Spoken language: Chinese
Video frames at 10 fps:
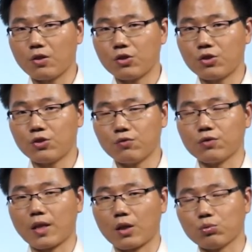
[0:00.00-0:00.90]
师
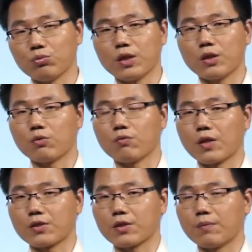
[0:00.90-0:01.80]
傅带徒弟这种
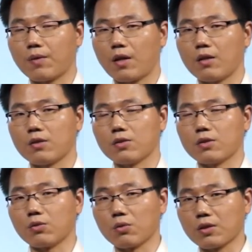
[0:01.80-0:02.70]
方式，这
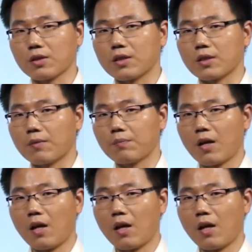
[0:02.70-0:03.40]
是一种个体的。